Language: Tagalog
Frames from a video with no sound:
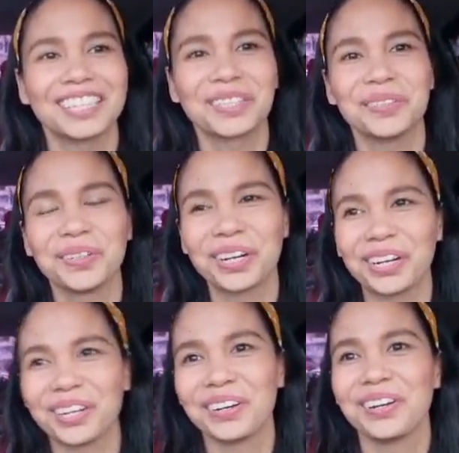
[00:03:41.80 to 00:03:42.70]
a
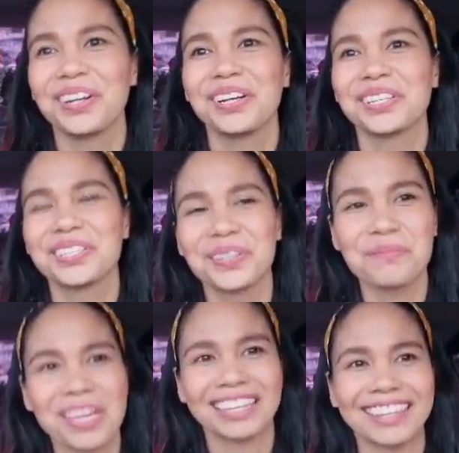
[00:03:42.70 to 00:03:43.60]
tour
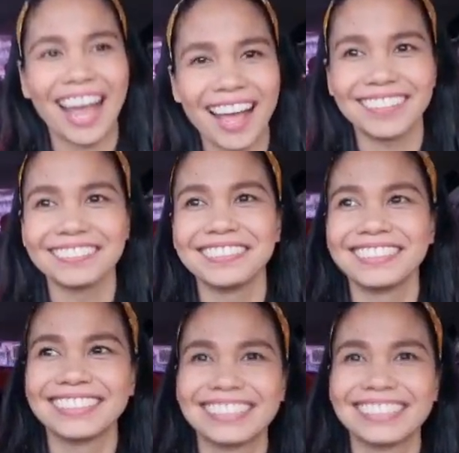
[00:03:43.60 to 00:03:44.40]
Subic Town